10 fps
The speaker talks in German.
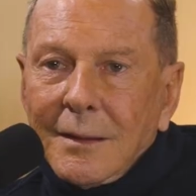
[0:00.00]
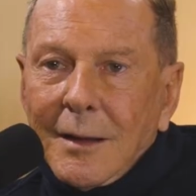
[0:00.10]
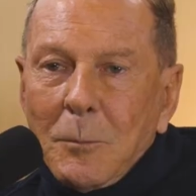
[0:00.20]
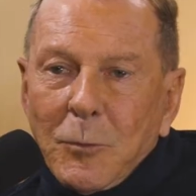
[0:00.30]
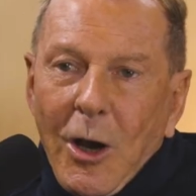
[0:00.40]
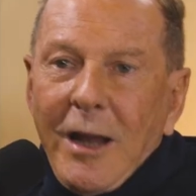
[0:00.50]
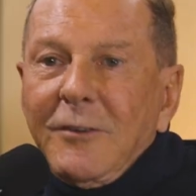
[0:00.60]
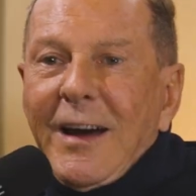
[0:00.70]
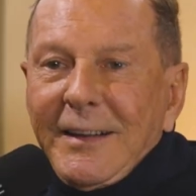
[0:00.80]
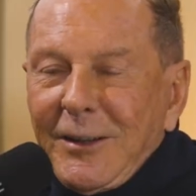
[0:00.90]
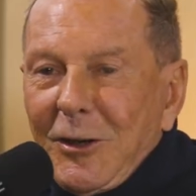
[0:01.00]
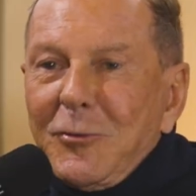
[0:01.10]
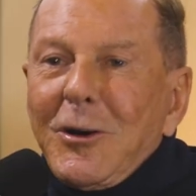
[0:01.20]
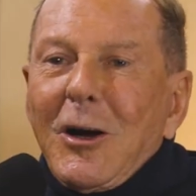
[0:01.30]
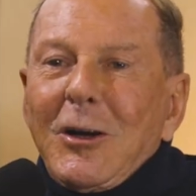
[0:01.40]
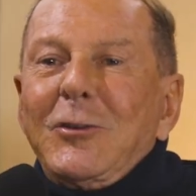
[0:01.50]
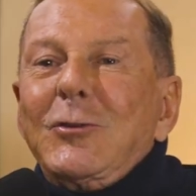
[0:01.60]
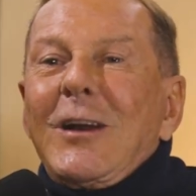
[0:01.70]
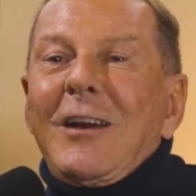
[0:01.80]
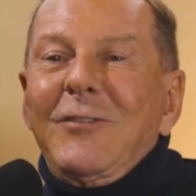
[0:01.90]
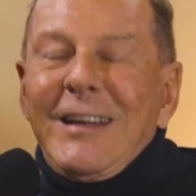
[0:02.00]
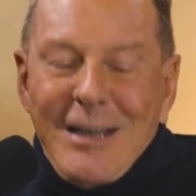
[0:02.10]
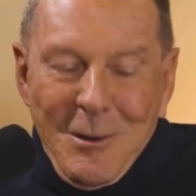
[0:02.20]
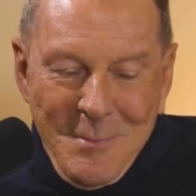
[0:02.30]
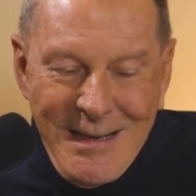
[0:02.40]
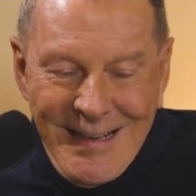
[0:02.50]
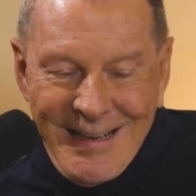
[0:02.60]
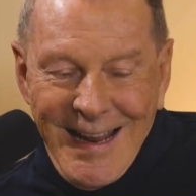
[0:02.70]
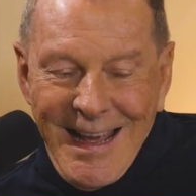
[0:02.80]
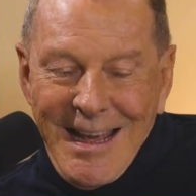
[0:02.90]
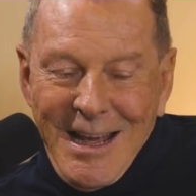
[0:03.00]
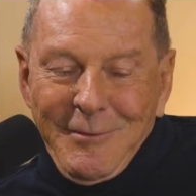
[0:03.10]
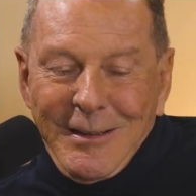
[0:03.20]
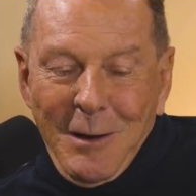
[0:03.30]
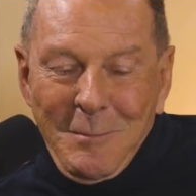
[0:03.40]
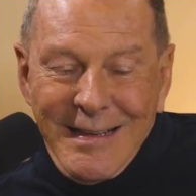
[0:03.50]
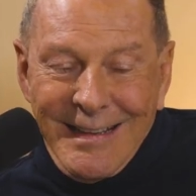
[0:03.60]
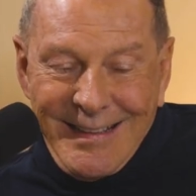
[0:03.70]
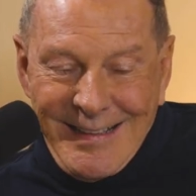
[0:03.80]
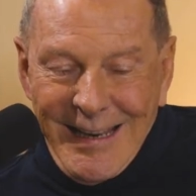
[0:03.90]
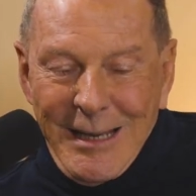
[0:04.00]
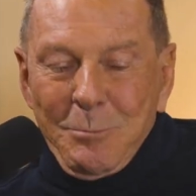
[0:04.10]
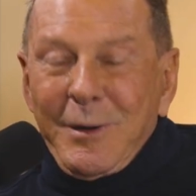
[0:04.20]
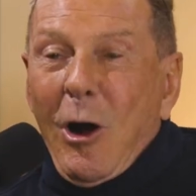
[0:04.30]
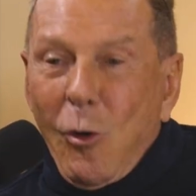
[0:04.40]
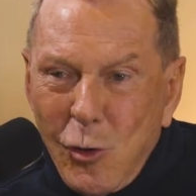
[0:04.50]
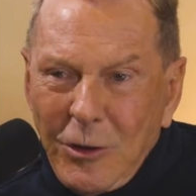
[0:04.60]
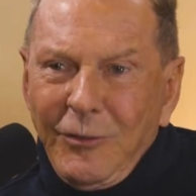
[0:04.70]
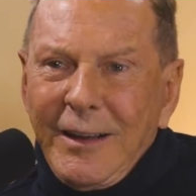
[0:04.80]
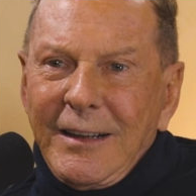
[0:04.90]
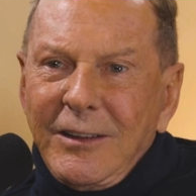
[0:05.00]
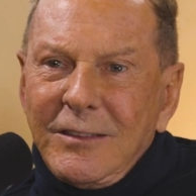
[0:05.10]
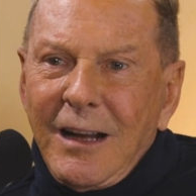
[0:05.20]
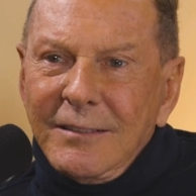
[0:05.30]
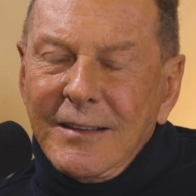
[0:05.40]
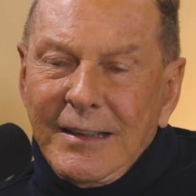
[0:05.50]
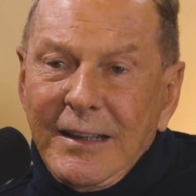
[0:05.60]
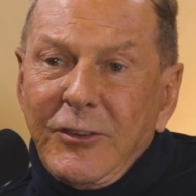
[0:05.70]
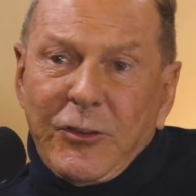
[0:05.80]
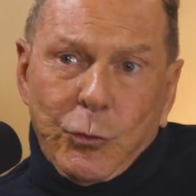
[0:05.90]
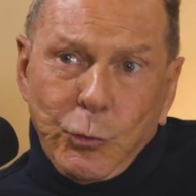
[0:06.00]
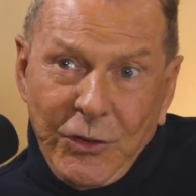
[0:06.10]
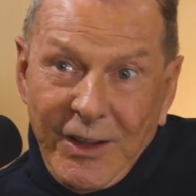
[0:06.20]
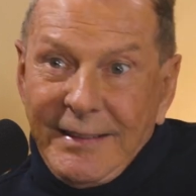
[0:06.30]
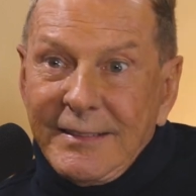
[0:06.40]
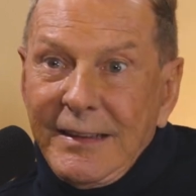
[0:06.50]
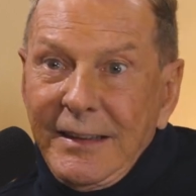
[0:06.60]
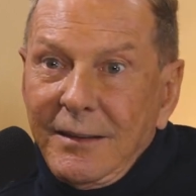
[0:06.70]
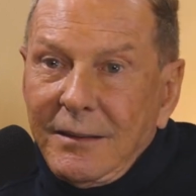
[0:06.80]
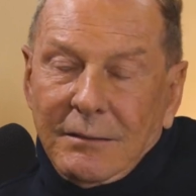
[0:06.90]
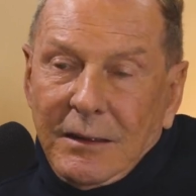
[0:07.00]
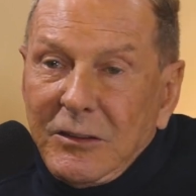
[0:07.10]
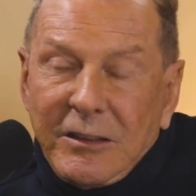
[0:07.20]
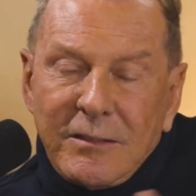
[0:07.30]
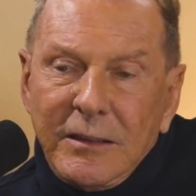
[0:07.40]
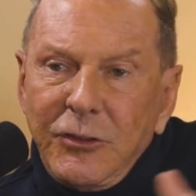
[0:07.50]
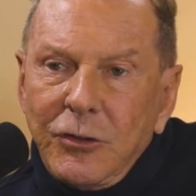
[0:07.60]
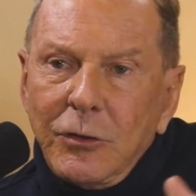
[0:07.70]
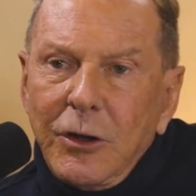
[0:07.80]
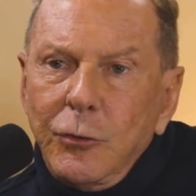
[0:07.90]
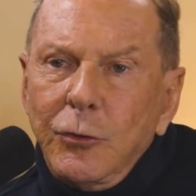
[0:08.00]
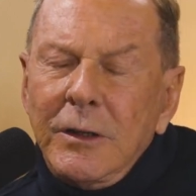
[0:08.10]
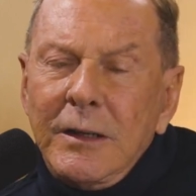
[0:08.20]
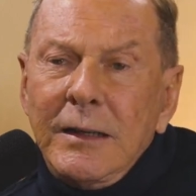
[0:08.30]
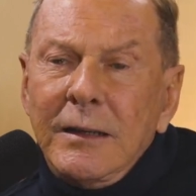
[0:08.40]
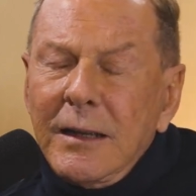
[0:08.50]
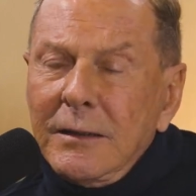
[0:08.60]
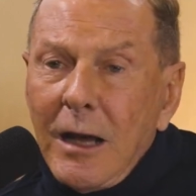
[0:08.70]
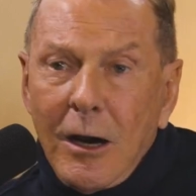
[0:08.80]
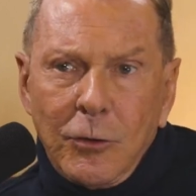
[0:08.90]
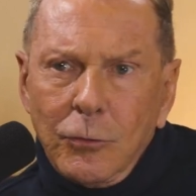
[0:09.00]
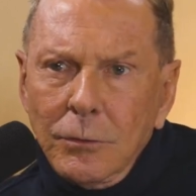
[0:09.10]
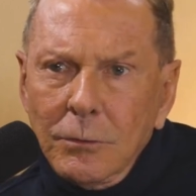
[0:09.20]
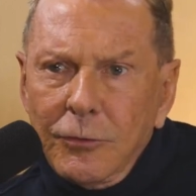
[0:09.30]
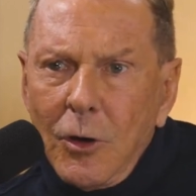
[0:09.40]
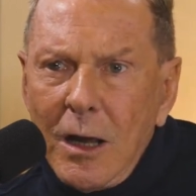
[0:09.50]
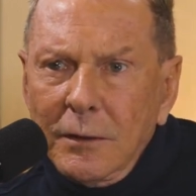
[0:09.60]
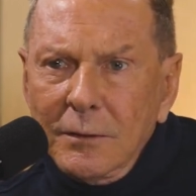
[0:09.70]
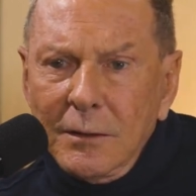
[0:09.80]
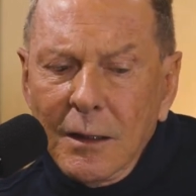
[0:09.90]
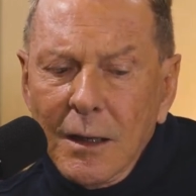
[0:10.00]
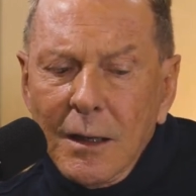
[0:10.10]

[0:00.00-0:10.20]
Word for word: habe noch eine weitere Frage zu den Vitaminen. Vitamin C, brauchen wir das tatsächlich zusätzlich? Ist das nicht schon genügend in der Nahrung vorhanden?